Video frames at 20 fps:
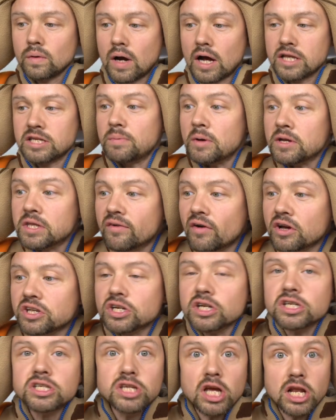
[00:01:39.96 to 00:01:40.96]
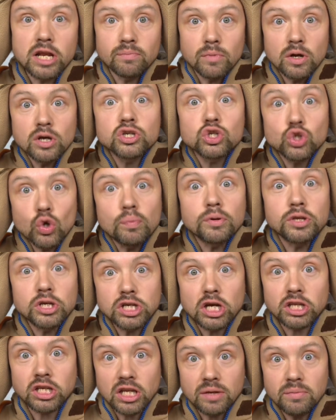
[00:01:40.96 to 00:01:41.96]
А теперь давайте разделим
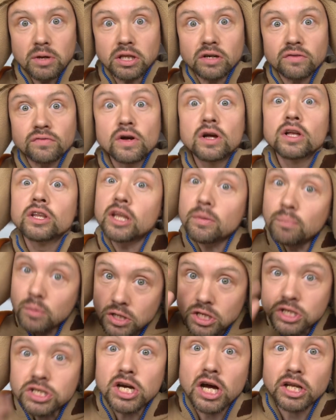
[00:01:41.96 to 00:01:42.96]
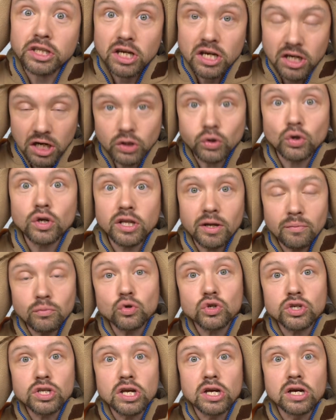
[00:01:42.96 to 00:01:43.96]
150 километров на 50, которые нам
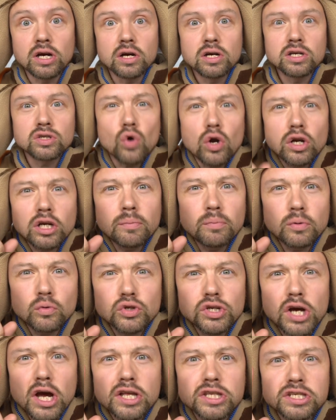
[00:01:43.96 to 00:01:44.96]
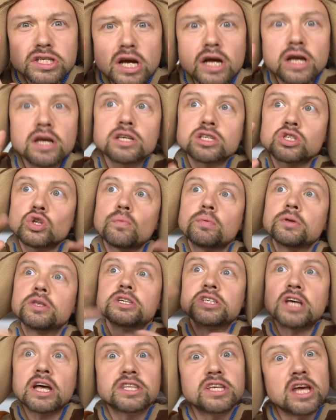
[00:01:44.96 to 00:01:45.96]
нужны. Сколько получается?
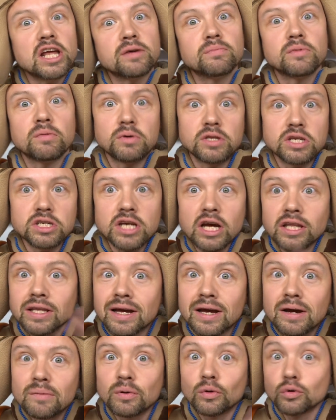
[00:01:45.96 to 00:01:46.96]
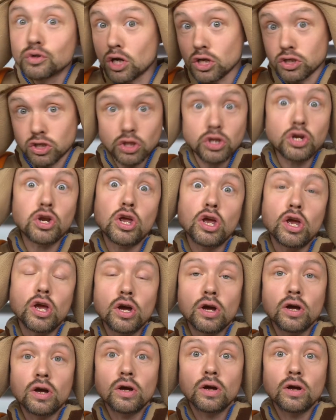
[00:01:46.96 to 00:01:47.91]
150 делим на 50, получается 3.